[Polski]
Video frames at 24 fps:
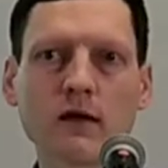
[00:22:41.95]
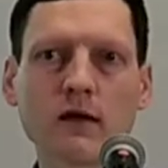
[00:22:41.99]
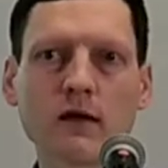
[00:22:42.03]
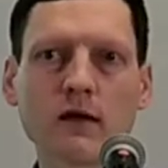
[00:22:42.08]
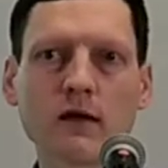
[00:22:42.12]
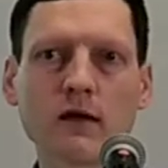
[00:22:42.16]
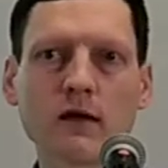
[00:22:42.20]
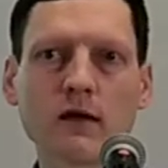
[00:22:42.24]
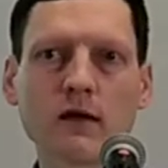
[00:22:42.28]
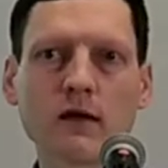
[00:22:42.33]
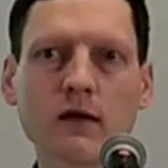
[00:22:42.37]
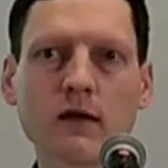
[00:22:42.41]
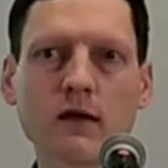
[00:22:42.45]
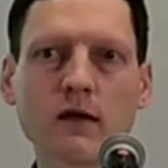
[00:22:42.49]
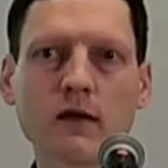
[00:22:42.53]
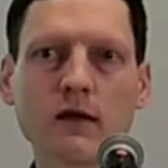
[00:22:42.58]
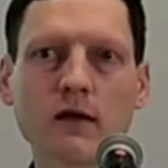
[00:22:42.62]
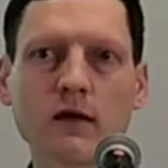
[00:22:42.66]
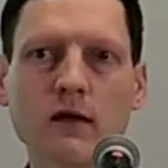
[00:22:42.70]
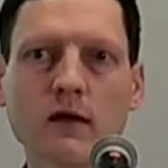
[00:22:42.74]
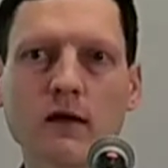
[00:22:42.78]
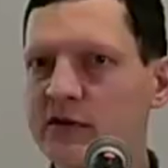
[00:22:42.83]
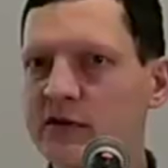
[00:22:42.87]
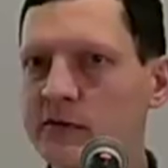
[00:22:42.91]
Tutaj mamy ją
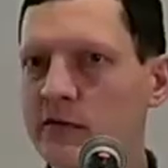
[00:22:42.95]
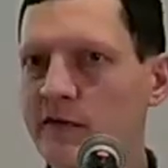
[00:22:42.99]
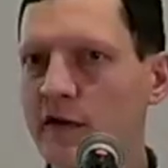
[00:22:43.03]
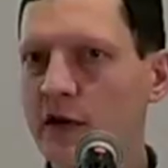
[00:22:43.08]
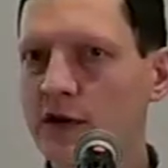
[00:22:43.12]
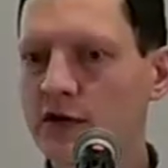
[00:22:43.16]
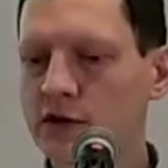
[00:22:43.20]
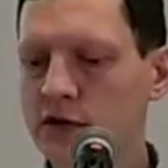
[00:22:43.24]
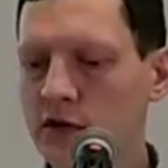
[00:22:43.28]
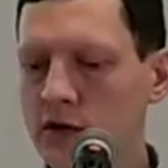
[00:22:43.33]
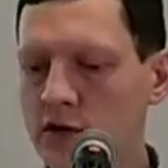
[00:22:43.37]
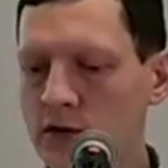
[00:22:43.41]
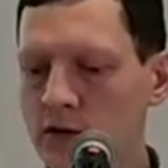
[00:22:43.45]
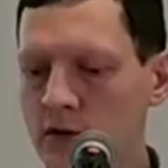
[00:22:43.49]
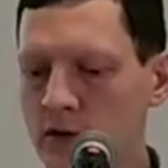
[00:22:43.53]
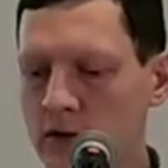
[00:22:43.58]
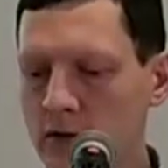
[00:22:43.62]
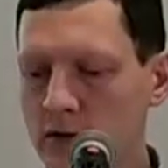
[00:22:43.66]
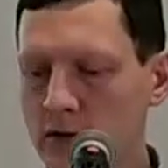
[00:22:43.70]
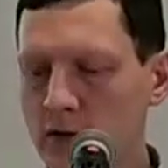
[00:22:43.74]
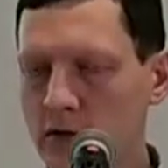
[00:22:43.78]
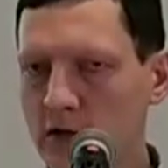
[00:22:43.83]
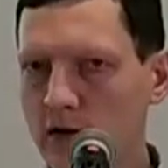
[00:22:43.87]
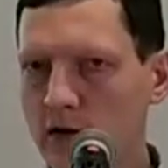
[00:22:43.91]
po tej przypowieści.
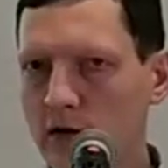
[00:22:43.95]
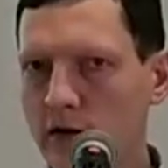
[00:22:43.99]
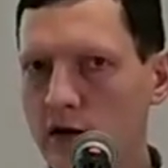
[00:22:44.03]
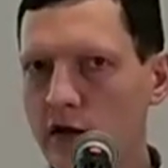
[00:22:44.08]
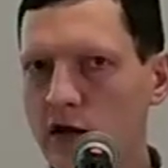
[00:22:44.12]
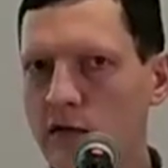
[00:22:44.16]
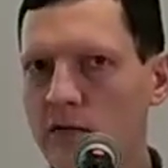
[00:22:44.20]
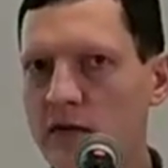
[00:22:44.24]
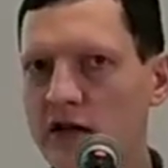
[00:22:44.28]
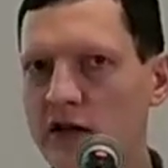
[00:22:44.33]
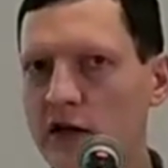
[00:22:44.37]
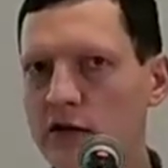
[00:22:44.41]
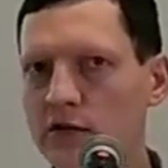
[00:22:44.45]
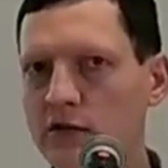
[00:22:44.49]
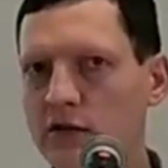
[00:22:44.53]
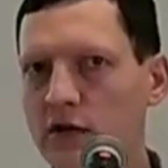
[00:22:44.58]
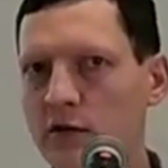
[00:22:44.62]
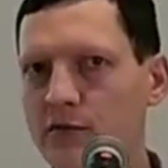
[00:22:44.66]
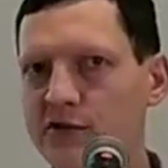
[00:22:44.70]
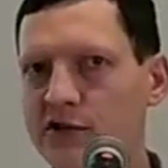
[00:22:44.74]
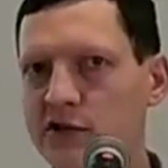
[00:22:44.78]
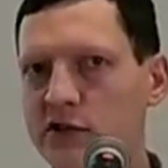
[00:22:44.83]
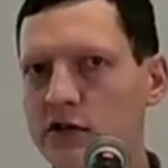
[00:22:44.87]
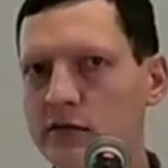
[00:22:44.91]
I Marek
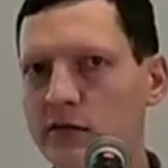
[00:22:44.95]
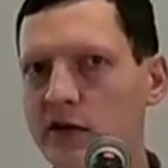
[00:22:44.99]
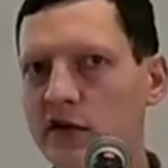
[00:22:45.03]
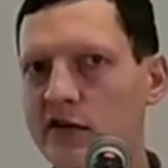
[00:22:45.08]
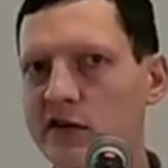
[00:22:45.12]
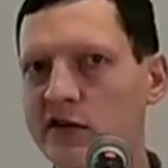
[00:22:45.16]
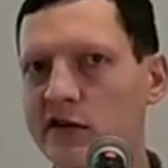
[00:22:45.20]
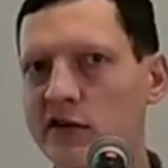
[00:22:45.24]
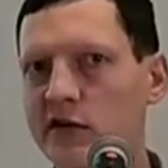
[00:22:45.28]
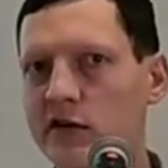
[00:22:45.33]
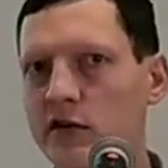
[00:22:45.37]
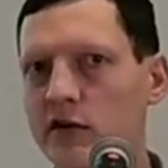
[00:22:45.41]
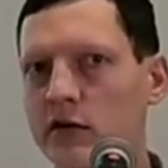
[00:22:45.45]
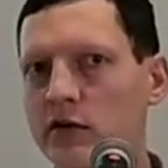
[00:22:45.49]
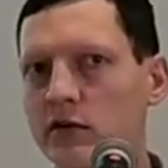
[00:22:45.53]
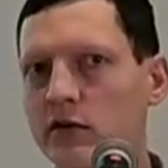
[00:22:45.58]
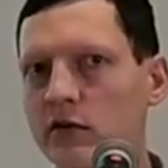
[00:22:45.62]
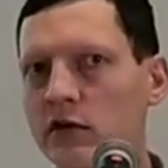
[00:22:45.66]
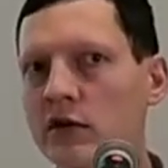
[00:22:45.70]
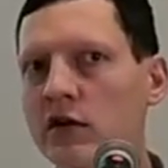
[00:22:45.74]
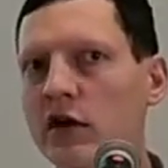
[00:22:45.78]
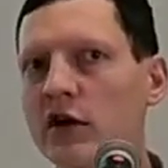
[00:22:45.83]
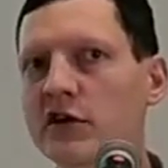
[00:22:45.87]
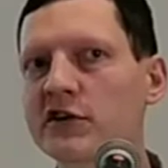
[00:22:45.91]
dodał przy tym jeszcze
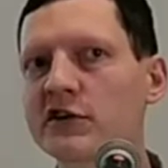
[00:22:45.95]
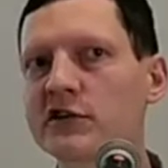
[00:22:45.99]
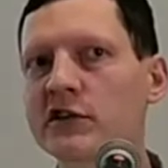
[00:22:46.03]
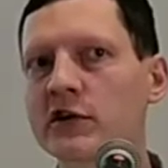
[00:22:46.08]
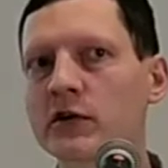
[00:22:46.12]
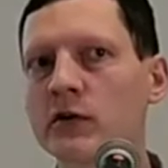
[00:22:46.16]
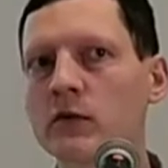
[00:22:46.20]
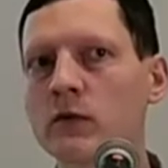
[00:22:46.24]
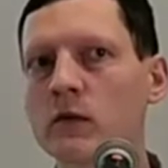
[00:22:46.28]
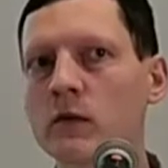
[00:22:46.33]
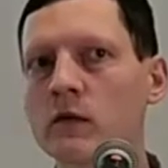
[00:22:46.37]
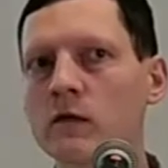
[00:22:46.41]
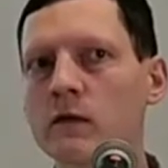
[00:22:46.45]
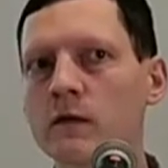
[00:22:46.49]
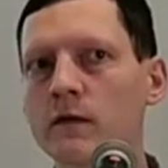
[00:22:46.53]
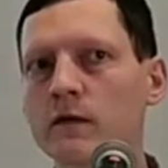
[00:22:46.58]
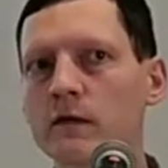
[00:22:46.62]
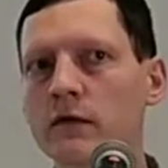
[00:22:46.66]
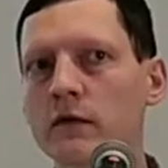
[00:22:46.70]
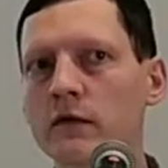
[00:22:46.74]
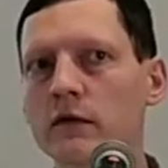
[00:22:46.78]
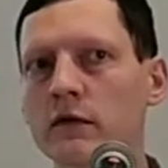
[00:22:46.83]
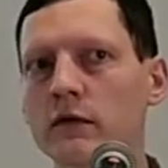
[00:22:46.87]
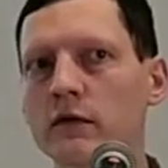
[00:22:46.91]
kilka szczegółów
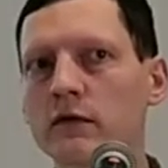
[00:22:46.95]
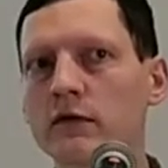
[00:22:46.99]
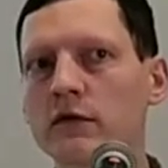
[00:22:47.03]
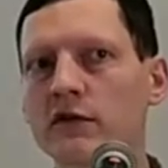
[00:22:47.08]
e,